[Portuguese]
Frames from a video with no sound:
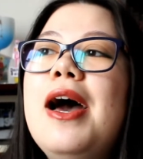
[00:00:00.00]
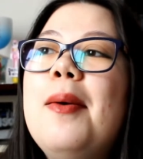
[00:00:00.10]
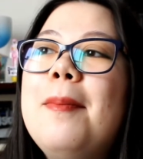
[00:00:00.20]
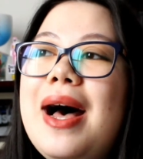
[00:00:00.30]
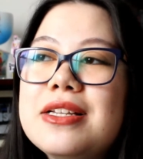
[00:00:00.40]

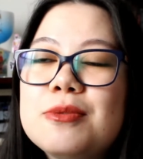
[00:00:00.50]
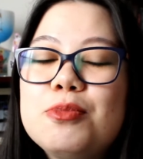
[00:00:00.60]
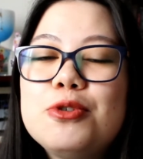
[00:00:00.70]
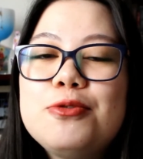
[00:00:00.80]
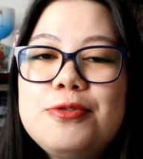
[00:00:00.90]
mas
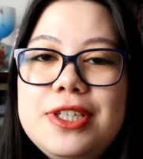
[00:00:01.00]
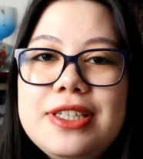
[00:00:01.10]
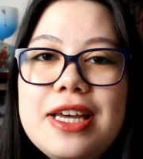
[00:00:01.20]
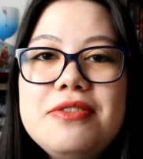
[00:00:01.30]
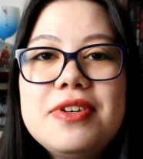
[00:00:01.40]
por fim
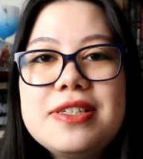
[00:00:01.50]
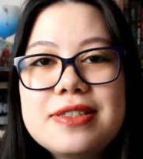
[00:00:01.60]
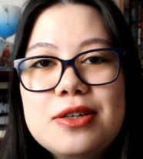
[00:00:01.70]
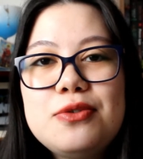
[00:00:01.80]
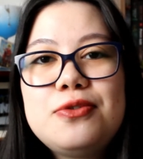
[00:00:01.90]
quem
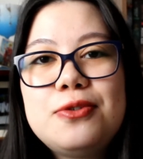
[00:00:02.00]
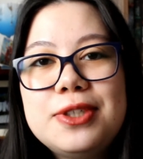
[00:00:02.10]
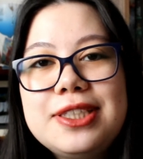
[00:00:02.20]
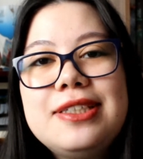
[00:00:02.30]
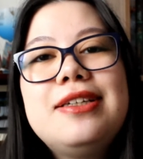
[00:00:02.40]
venceu
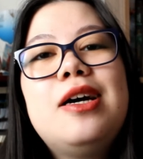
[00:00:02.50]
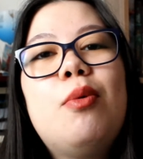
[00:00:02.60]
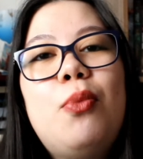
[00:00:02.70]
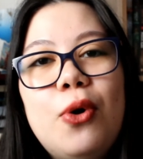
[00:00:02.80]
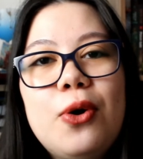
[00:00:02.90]
foi
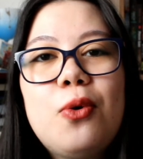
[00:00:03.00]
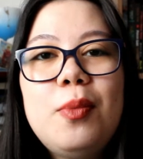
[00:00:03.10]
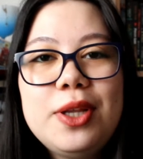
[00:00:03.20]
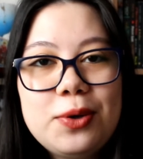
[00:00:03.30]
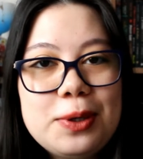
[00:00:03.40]
pôr
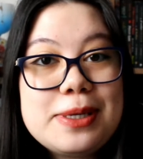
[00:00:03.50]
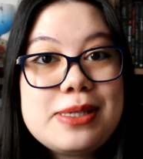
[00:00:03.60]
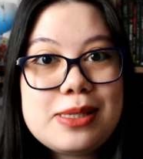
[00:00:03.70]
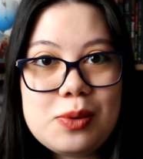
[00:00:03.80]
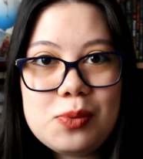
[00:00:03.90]
alguma
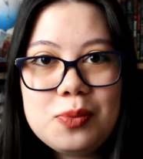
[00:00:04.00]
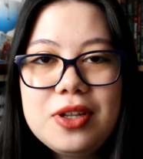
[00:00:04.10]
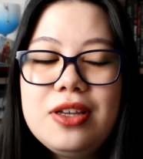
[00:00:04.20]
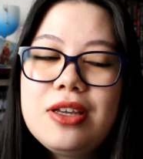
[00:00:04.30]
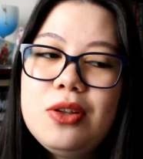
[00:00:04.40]
decoração,
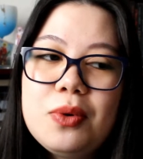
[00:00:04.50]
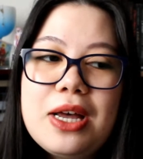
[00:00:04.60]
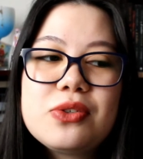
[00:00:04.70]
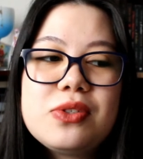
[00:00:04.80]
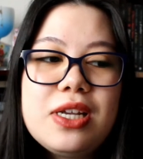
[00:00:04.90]
que no
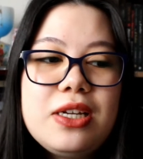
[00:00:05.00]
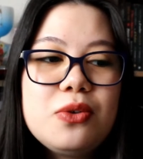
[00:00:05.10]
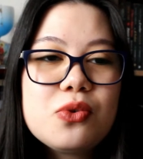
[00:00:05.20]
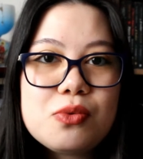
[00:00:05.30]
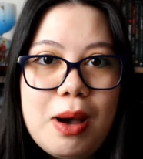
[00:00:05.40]
caso
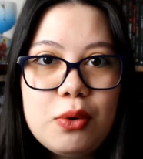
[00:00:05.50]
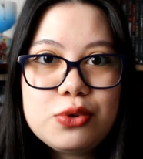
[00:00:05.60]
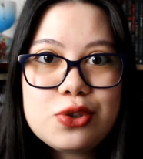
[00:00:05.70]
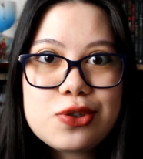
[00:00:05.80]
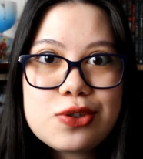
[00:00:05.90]
seriam os
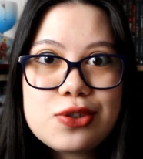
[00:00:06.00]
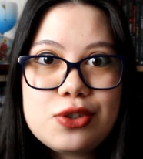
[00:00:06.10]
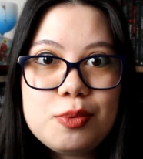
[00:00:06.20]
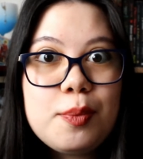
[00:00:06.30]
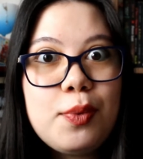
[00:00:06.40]
baldes
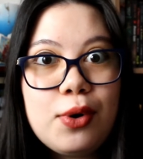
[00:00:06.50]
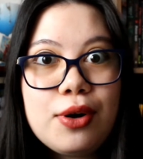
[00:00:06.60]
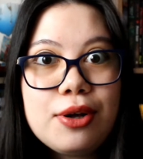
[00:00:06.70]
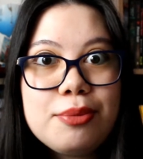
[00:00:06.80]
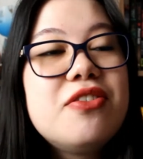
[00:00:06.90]
de
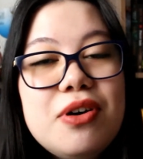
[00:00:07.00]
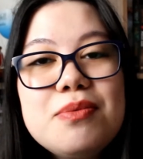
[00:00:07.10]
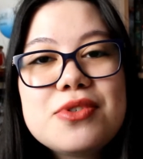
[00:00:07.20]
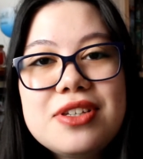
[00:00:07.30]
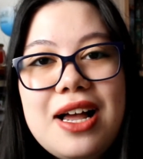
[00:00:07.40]
pipoca.
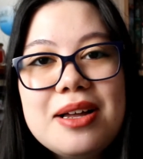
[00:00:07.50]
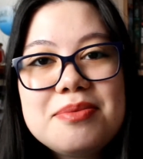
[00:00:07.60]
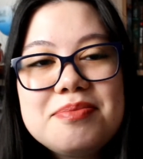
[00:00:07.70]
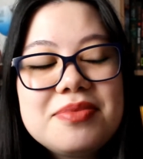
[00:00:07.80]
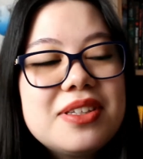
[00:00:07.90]
Vamos lá
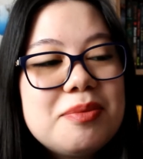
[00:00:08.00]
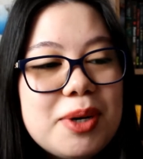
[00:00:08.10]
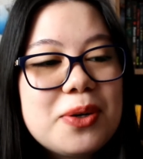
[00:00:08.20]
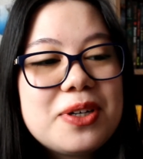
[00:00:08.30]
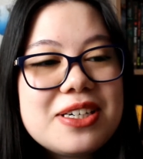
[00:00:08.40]

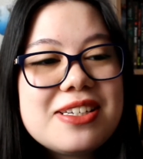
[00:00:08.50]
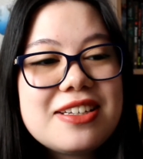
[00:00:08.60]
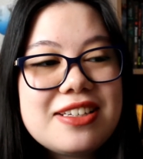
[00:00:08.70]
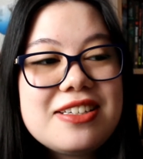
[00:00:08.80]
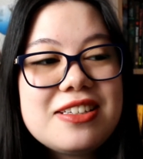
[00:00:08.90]
para organizar
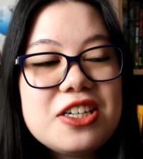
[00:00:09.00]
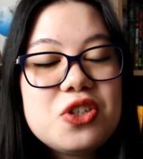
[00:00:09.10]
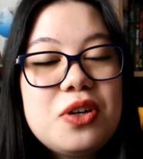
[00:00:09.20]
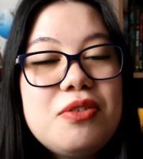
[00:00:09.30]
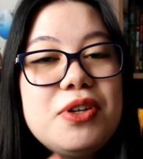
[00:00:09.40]
essa estante.
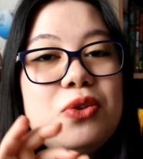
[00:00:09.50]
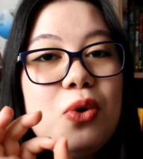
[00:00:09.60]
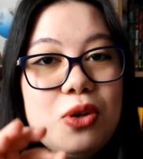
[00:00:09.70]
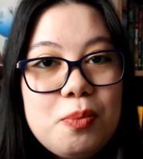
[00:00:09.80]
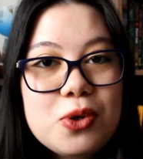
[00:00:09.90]
Eu gravei
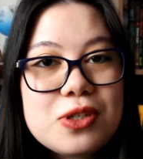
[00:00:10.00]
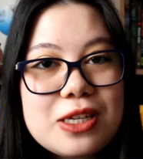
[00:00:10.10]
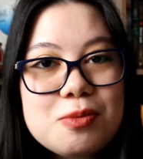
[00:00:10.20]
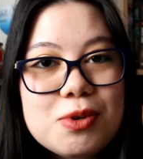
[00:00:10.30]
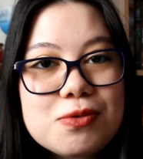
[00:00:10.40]
todo o
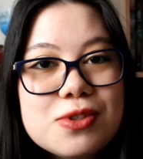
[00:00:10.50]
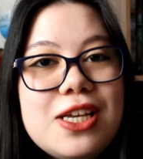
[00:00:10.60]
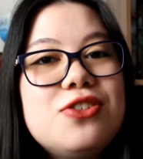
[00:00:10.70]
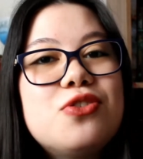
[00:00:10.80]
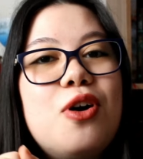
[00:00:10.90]
processo para
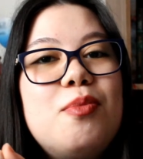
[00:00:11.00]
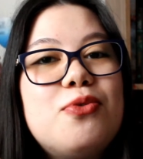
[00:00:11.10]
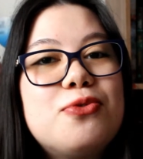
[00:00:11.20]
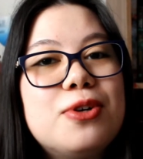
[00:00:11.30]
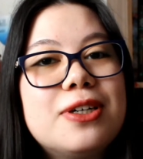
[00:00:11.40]
vocês de como eu
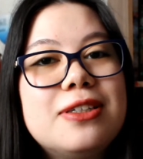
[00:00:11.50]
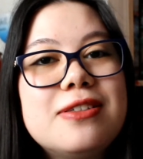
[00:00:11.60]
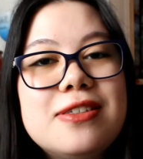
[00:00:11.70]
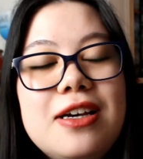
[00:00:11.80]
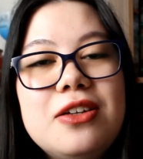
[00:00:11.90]
fui
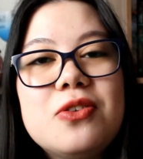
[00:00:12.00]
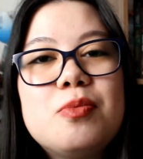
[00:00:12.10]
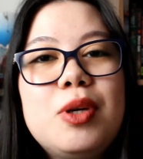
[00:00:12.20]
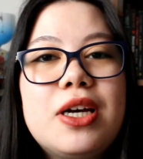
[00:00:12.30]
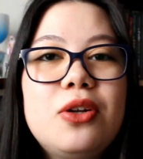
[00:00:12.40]
organizando,
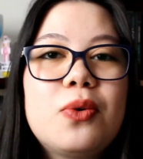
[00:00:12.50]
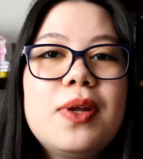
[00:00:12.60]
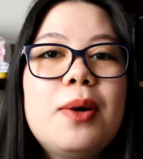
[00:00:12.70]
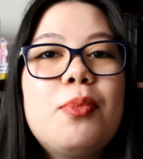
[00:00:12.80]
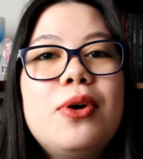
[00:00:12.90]
explicando o que eu
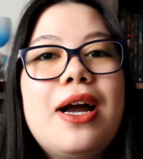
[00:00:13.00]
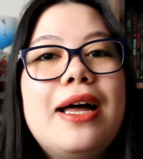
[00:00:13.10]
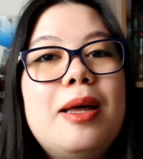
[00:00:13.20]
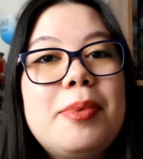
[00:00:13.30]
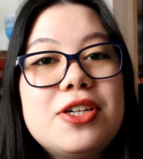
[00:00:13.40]
ia pôr em
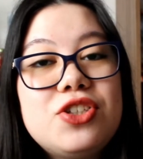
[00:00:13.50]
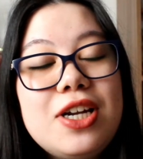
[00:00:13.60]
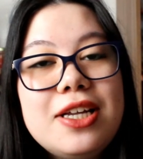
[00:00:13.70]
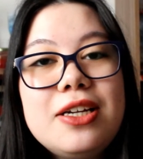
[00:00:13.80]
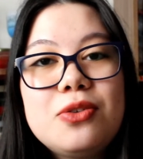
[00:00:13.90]
cada
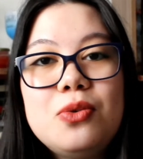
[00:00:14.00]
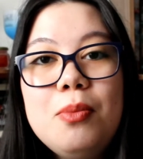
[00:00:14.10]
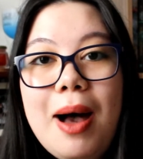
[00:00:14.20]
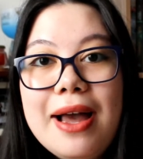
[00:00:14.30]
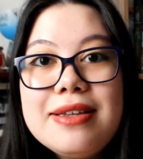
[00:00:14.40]
prateleira e tudo
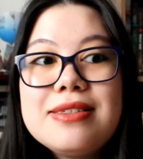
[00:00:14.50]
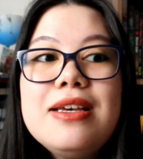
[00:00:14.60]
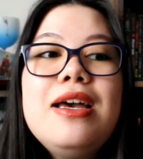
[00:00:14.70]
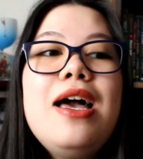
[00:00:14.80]
mais.